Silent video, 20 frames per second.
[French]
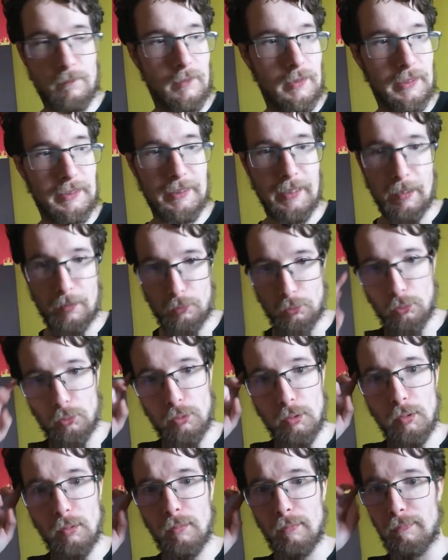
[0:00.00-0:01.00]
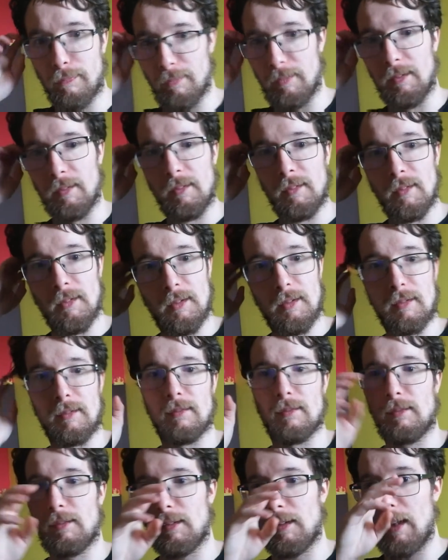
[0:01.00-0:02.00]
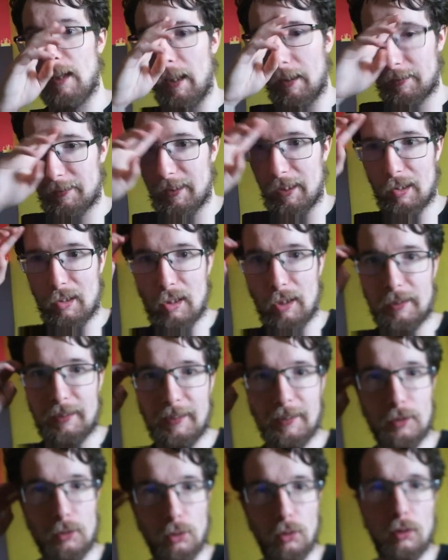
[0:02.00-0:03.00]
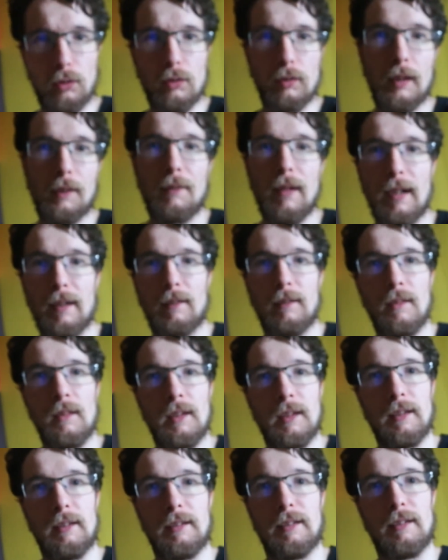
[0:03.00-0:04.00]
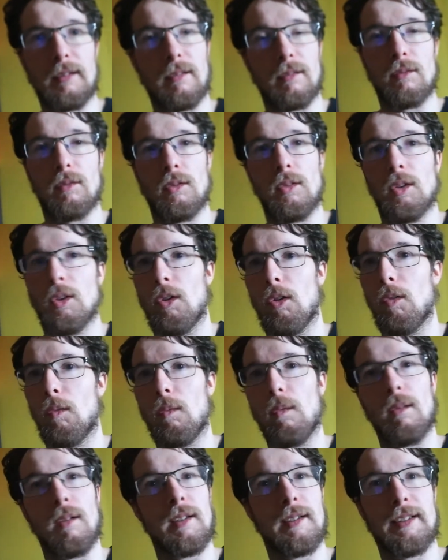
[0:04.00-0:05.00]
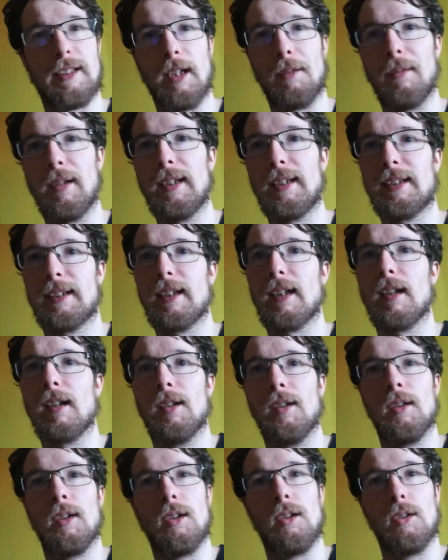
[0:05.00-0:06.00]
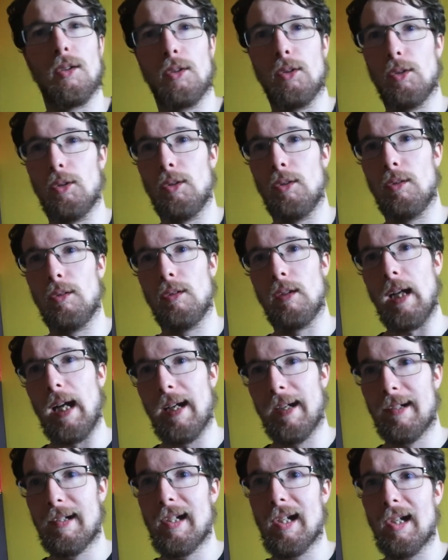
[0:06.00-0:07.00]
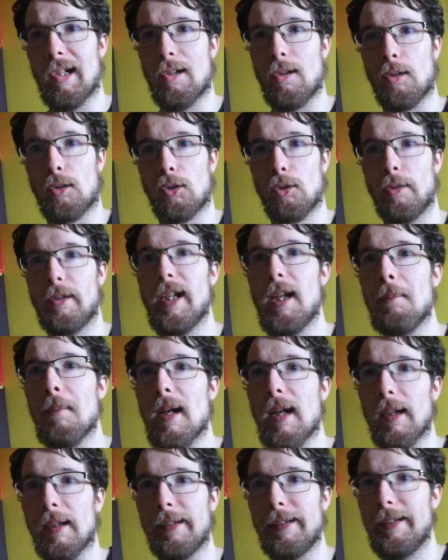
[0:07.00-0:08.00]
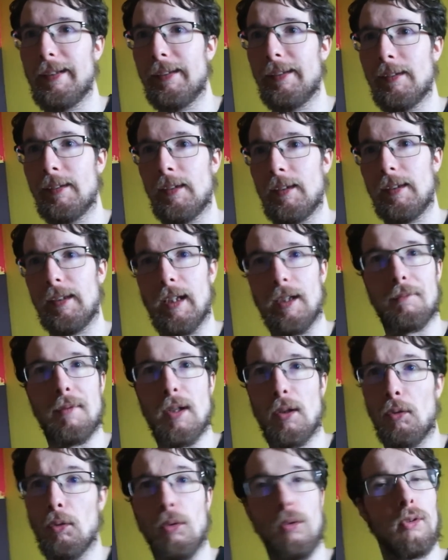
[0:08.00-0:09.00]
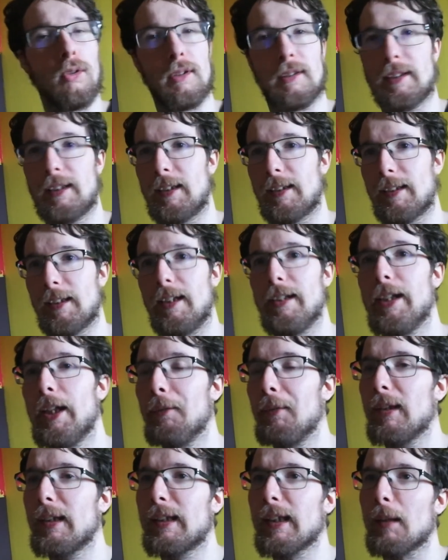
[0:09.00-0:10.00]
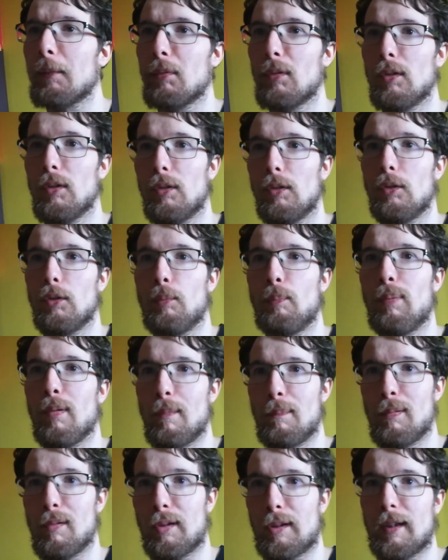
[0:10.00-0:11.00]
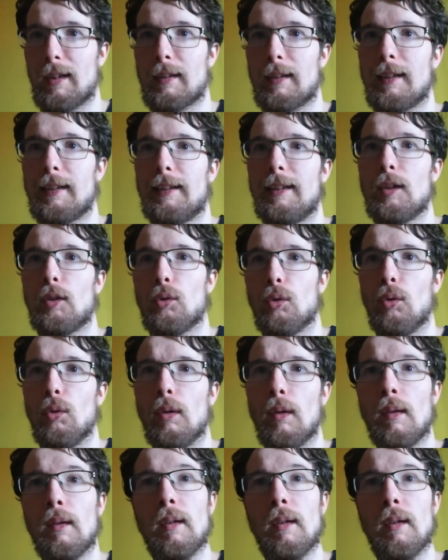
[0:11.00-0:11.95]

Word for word: c'est un truc de ouf. À sacré quand il va ça va être ça, euh, un clash entre Neymar et, Alvaro. Euh, ça sera inévitable euh, pour le prochain Classico,